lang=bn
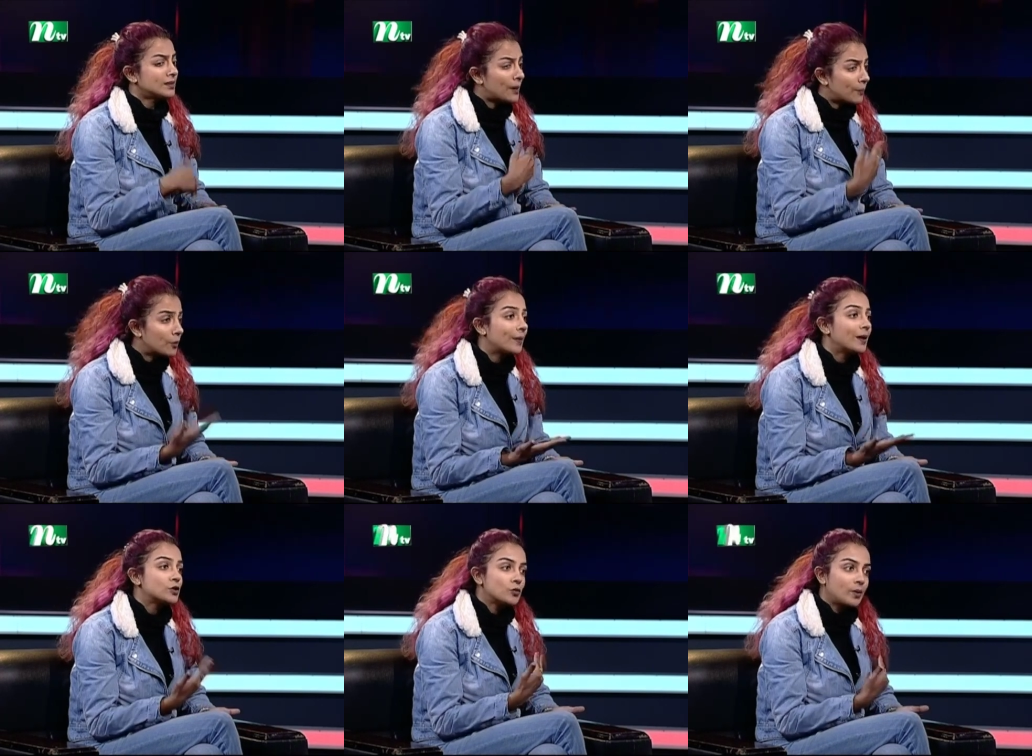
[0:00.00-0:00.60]

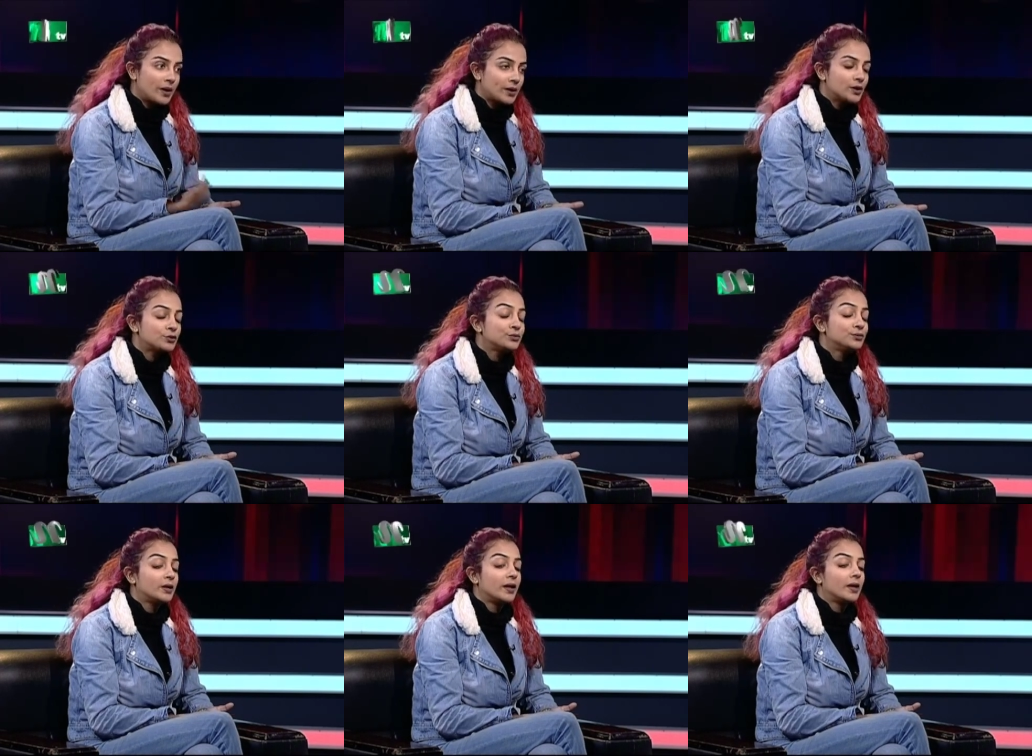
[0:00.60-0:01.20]
তারপর বাচ্চু ভাইটা
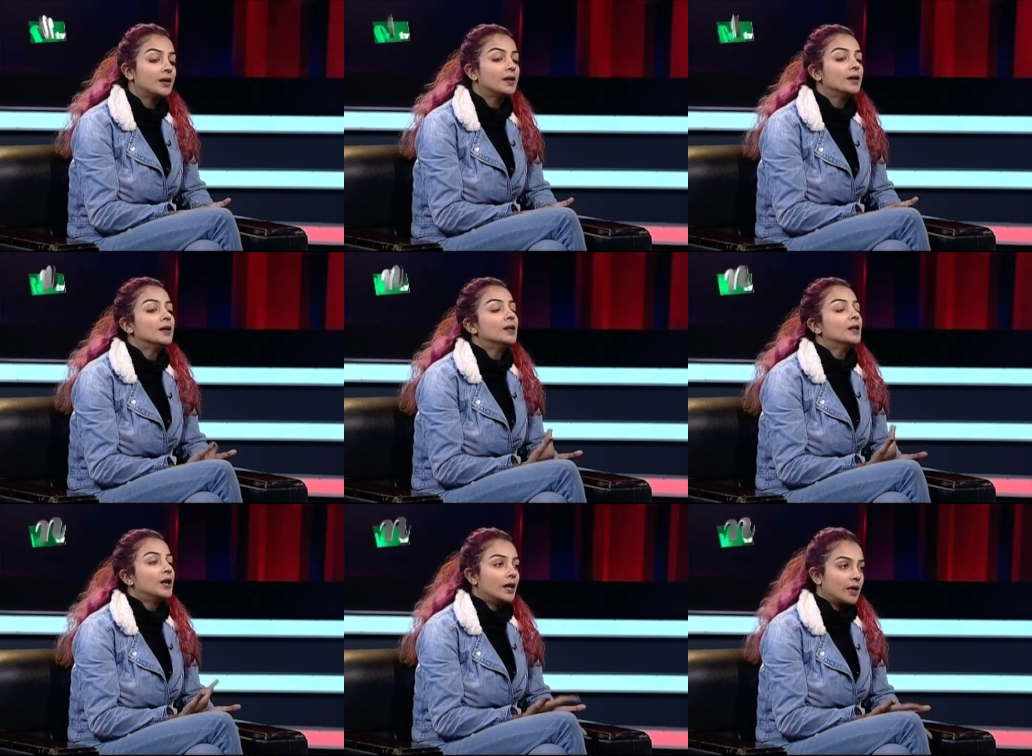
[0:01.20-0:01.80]
শুনে
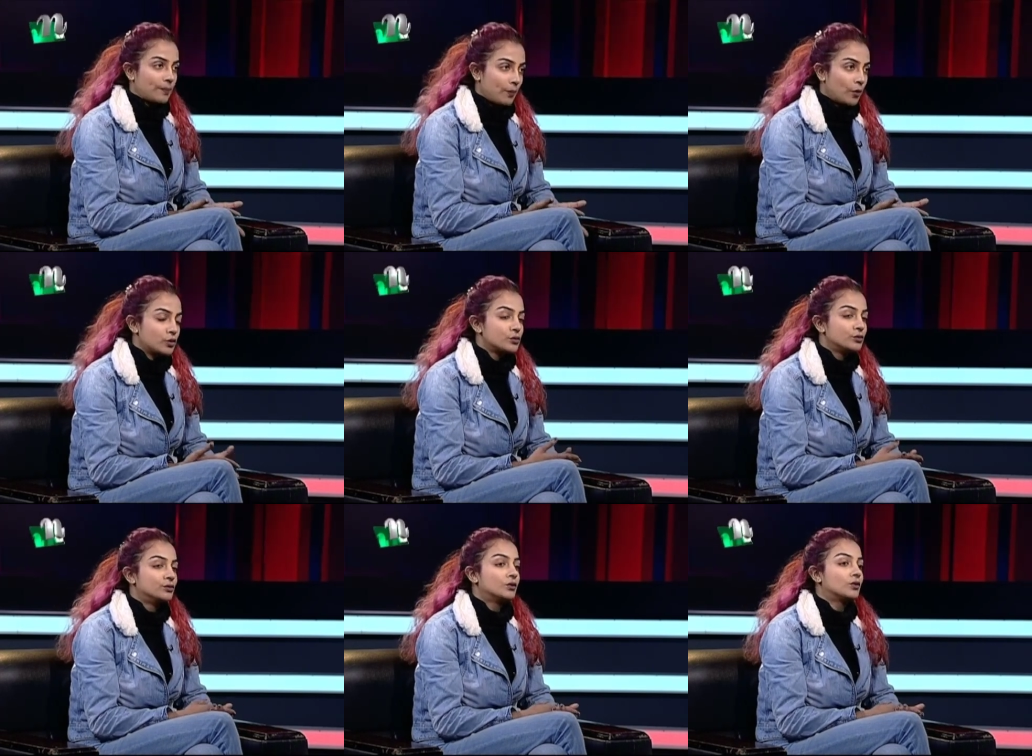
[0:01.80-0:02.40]
এটা
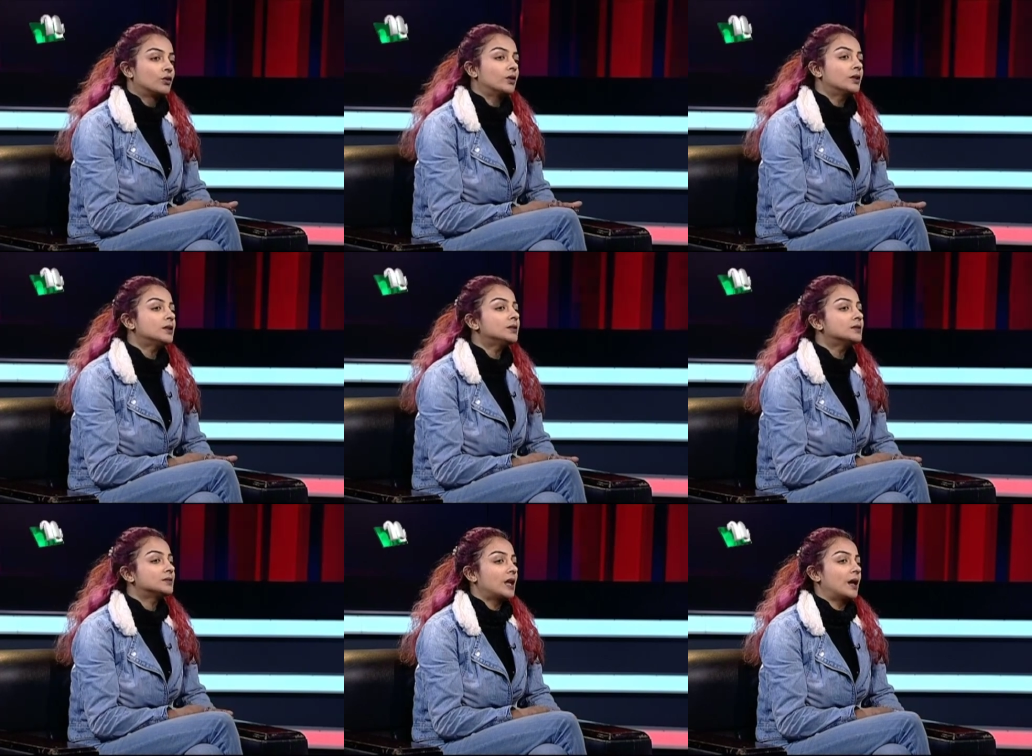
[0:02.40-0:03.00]
পছন্দ
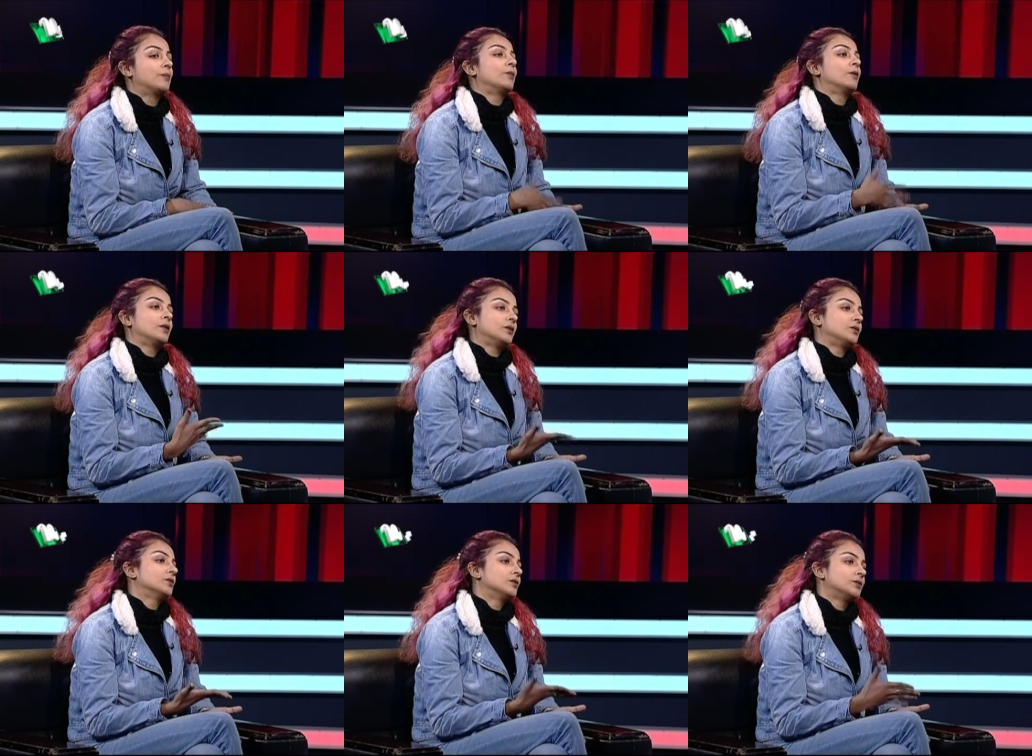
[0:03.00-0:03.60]
করে
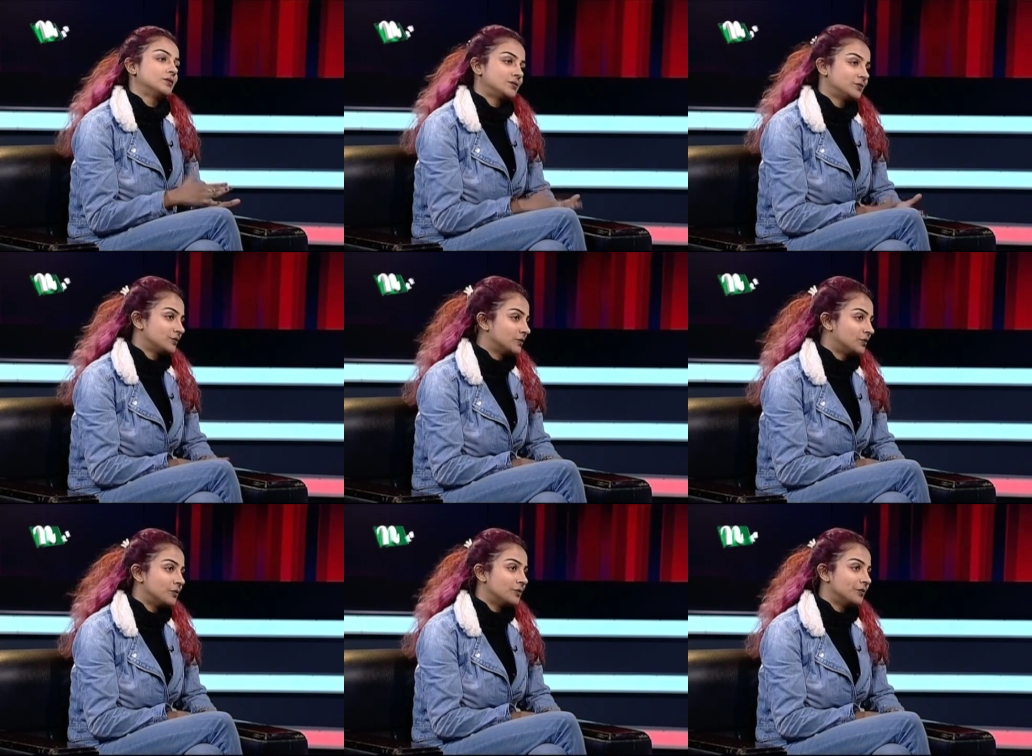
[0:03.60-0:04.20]
তারপরেই তো
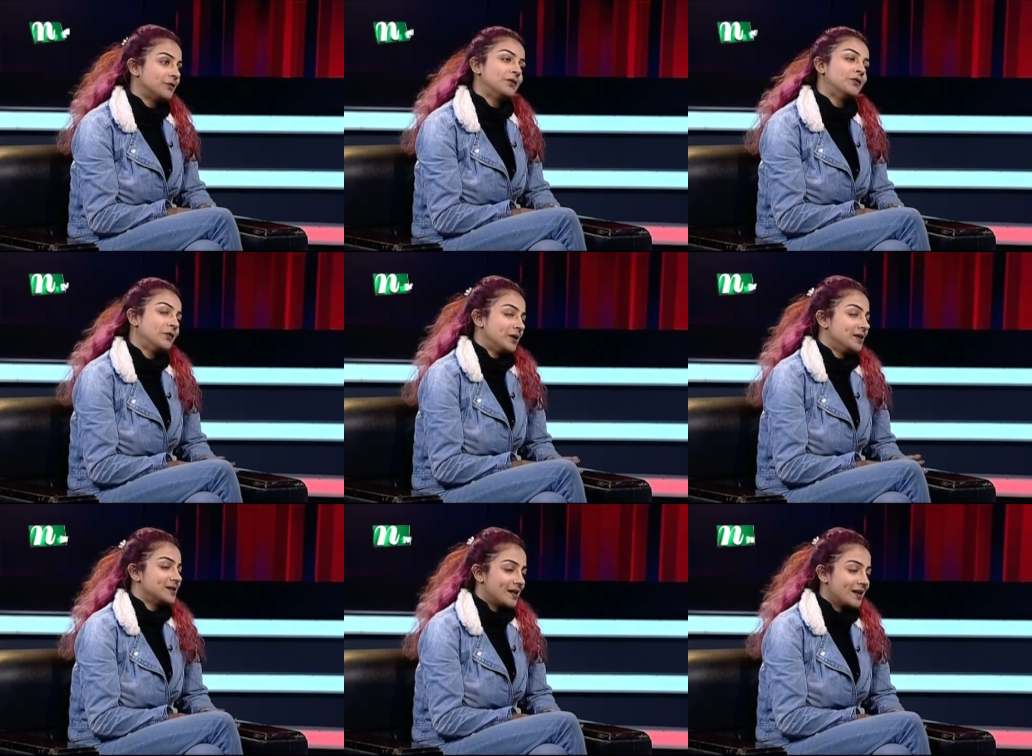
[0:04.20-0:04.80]

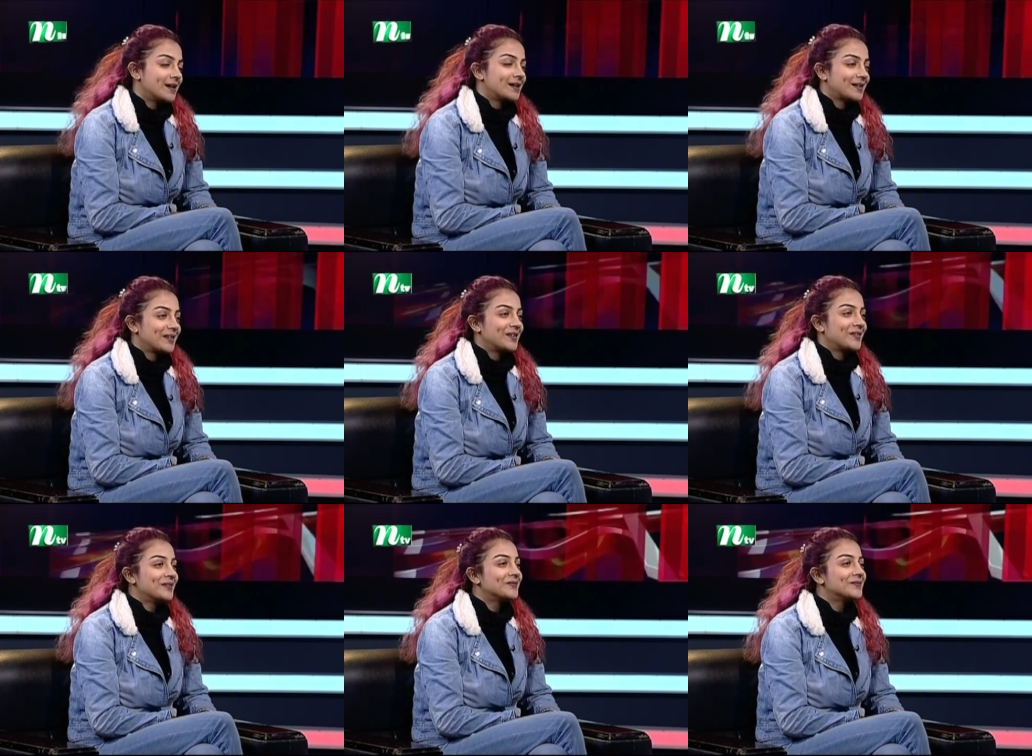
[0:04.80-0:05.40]
হয়ে যায় আর
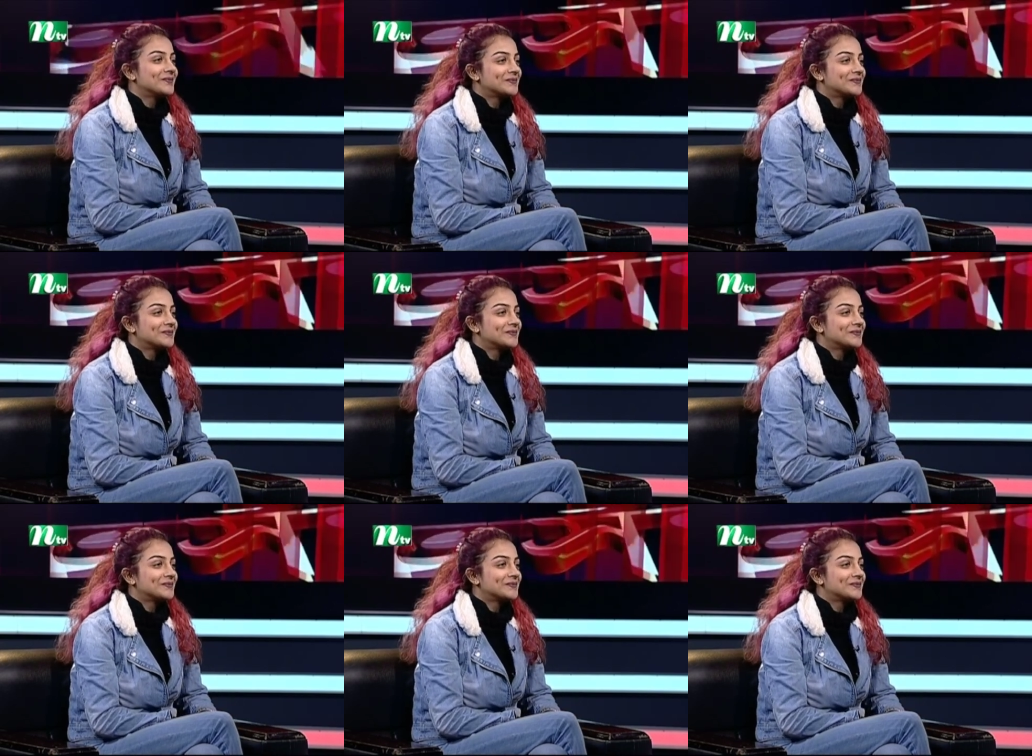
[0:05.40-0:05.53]
কি